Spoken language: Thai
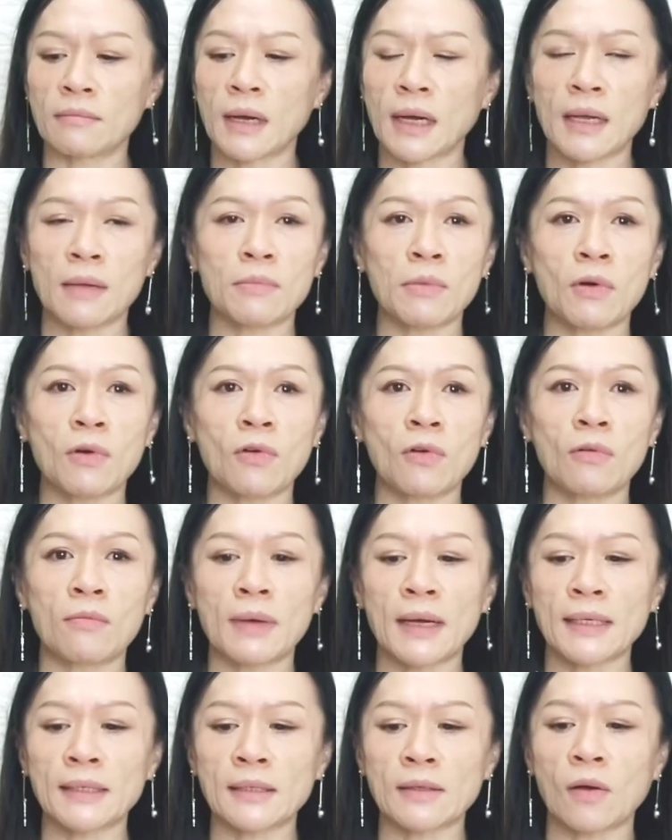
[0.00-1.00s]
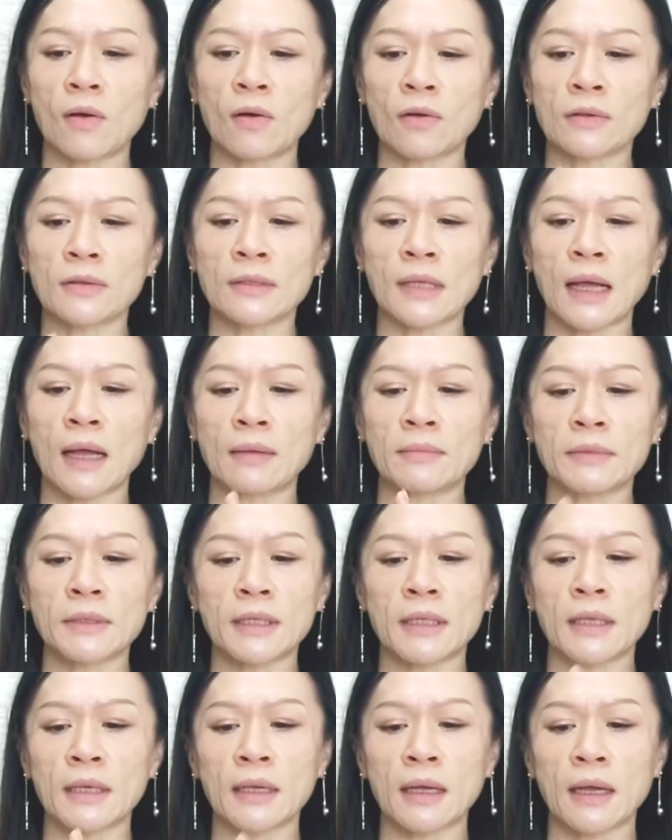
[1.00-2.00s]
บ่ายโมงบ่ายสองสาม
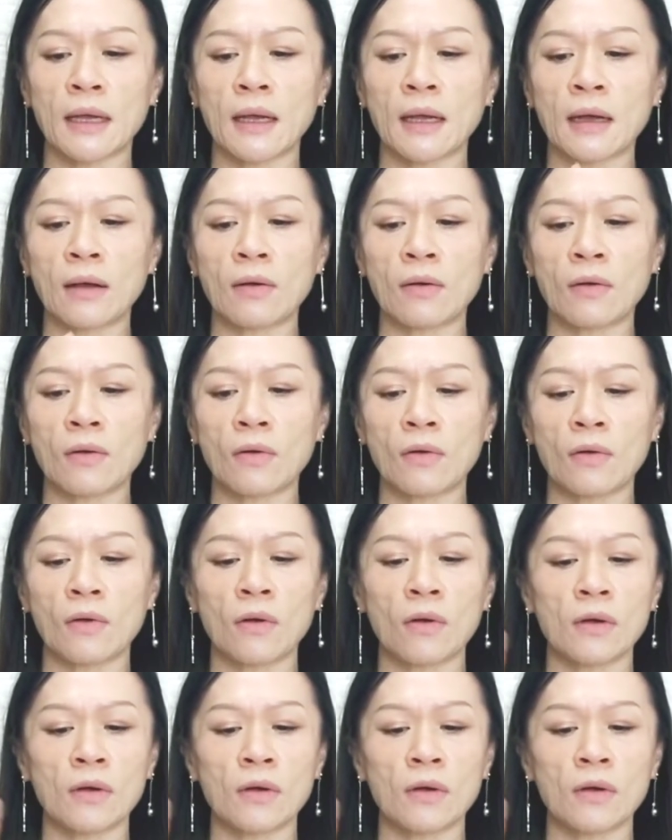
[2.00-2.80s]
สี่ห้าหก